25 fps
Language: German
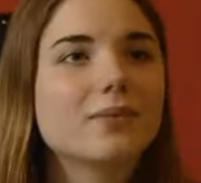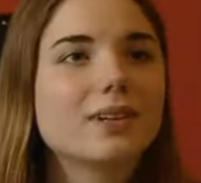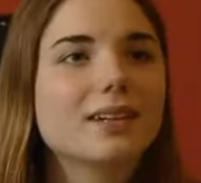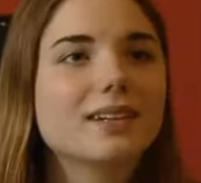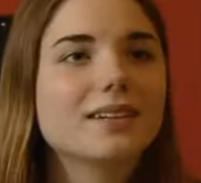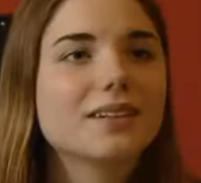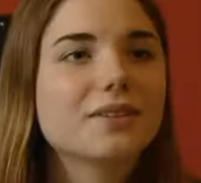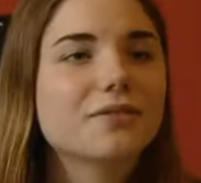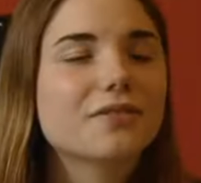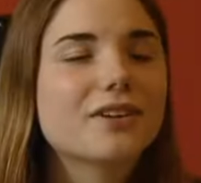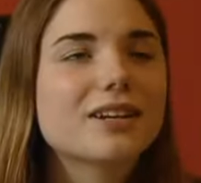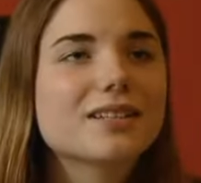
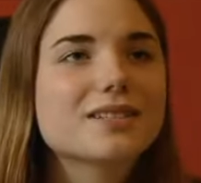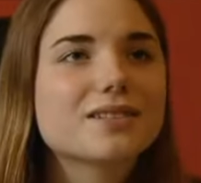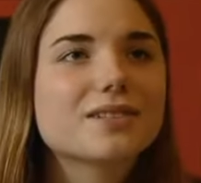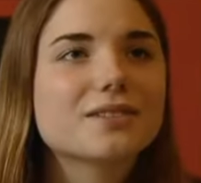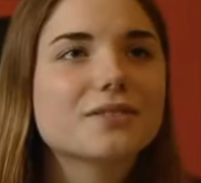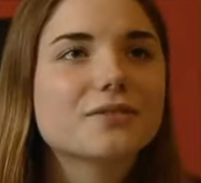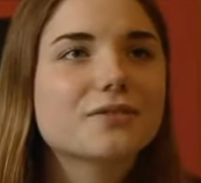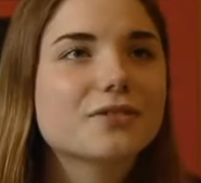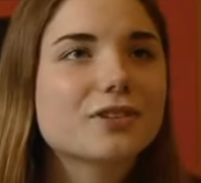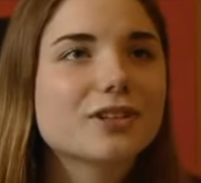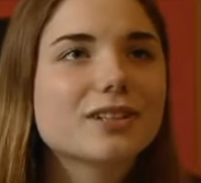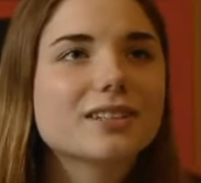Ich weiß
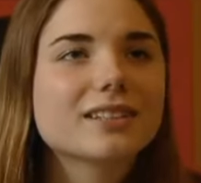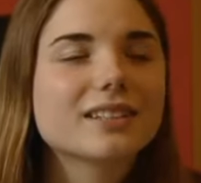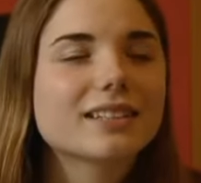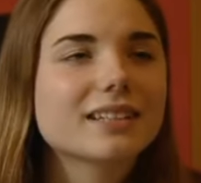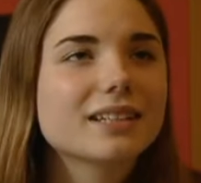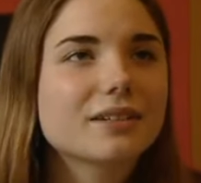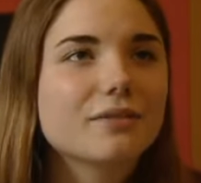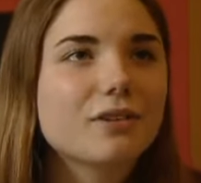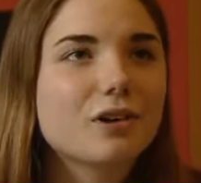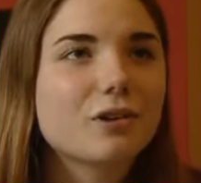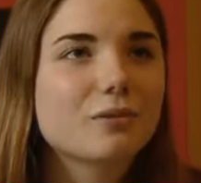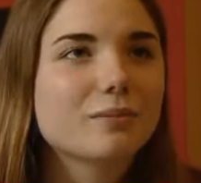wirklich
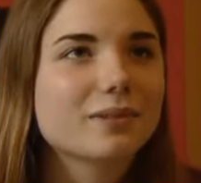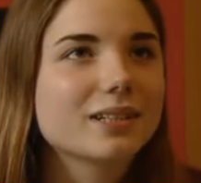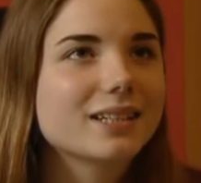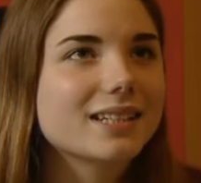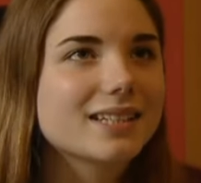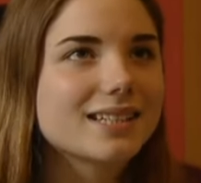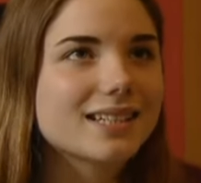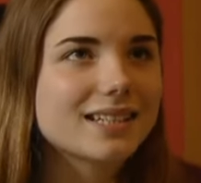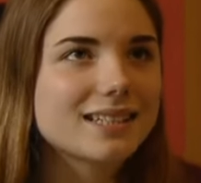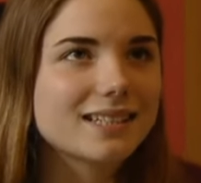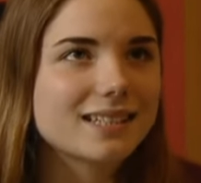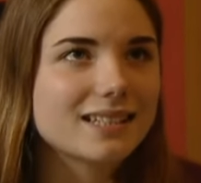nicht, warum ich
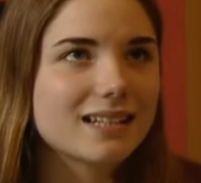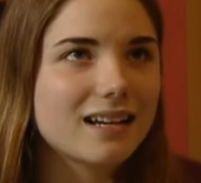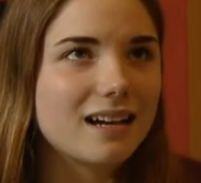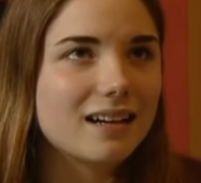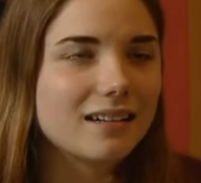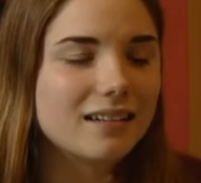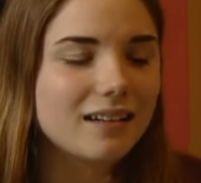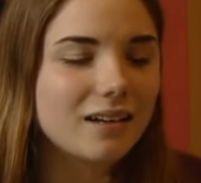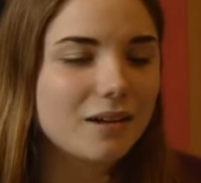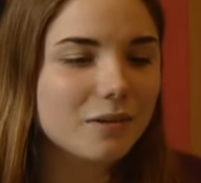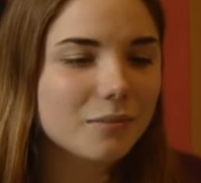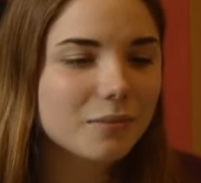das
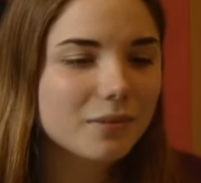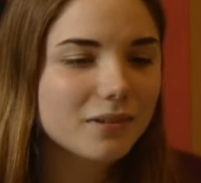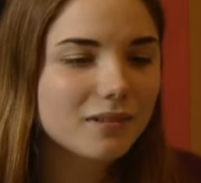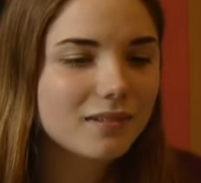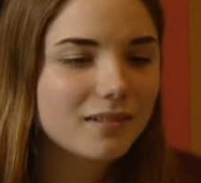getan habe.